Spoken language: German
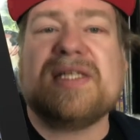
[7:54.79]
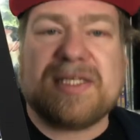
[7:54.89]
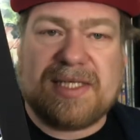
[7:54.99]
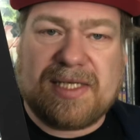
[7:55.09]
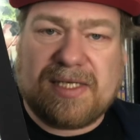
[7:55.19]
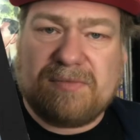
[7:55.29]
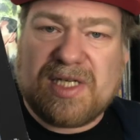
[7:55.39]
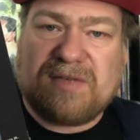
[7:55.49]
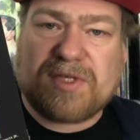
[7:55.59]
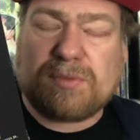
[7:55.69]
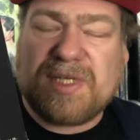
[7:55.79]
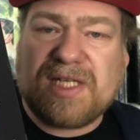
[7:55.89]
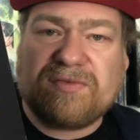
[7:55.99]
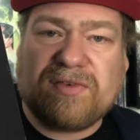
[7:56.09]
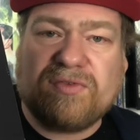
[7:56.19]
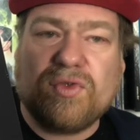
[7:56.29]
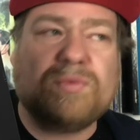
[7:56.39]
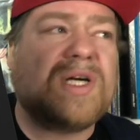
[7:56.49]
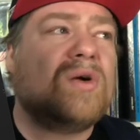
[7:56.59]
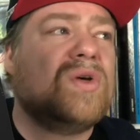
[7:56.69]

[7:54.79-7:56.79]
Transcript: Die sind ja immer etwas später verfügbar.